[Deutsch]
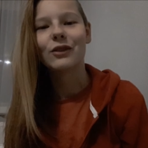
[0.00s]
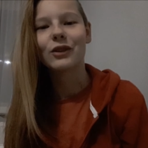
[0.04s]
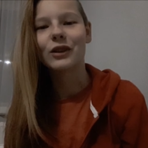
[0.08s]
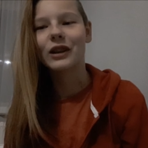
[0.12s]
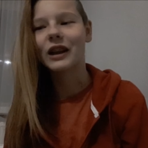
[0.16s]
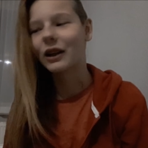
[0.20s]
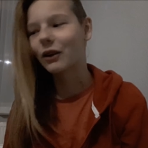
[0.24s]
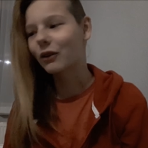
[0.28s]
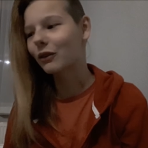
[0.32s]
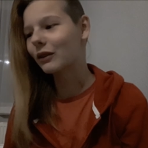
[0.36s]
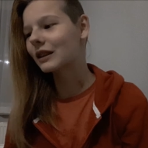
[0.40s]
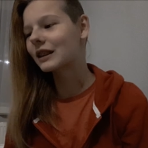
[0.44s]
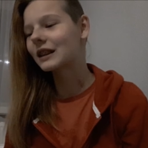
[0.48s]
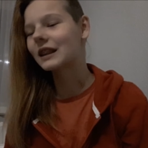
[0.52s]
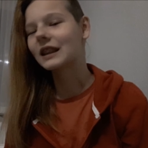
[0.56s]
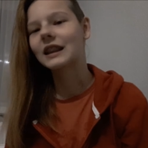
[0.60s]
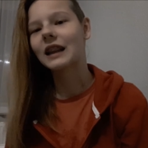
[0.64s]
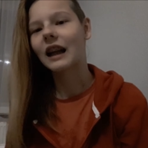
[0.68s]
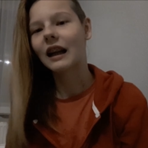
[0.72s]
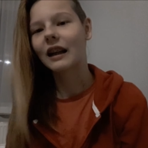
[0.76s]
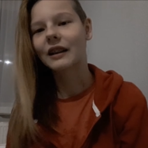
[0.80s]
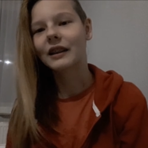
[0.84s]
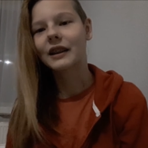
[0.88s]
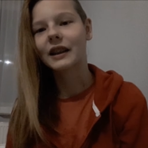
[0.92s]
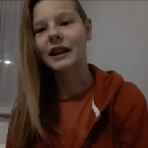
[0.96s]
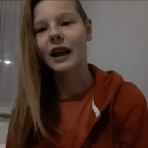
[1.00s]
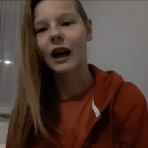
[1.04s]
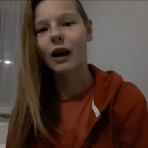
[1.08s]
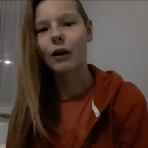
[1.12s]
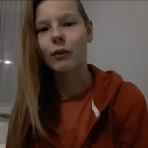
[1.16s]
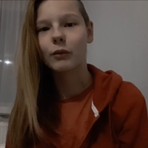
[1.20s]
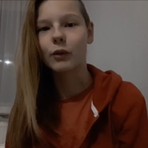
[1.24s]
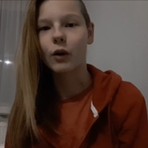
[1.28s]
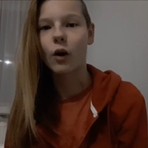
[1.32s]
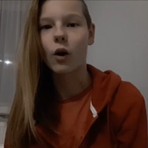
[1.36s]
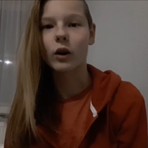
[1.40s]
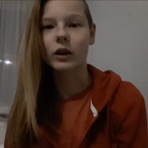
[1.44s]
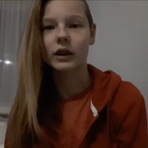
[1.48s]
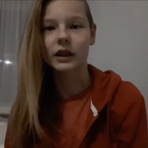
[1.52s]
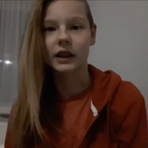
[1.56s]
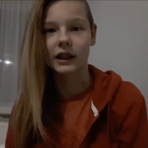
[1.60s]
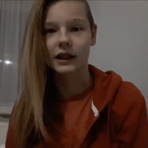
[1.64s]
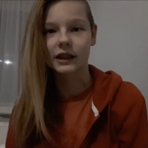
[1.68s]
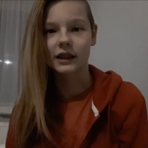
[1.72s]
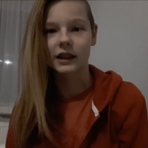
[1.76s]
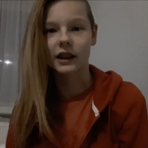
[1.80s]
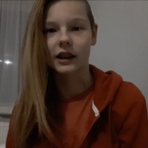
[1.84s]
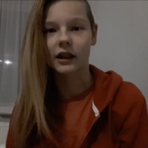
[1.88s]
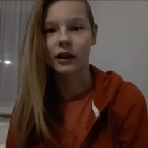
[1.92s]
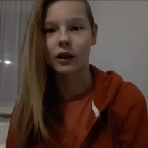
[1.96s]
für Lennox die Sachen, die haben wir heute
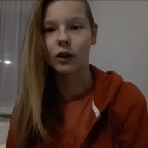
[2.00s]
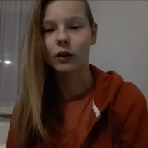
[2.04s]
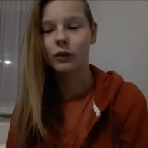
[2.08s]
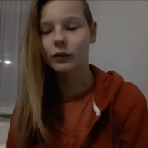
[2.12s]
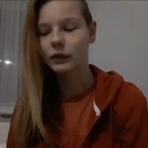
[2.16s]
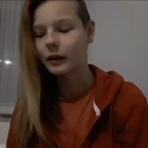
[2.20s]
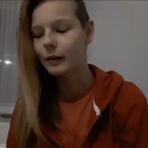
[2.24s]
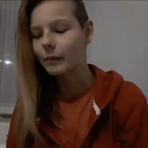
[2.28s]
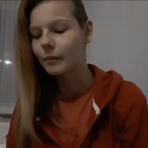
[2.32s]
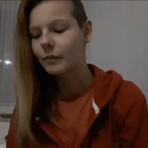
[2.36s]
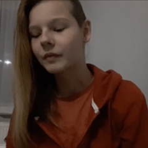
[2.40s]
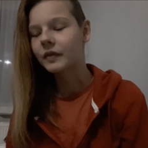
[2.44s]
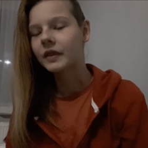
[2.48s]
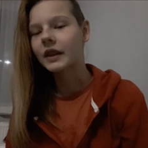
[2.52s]
erst gekauft.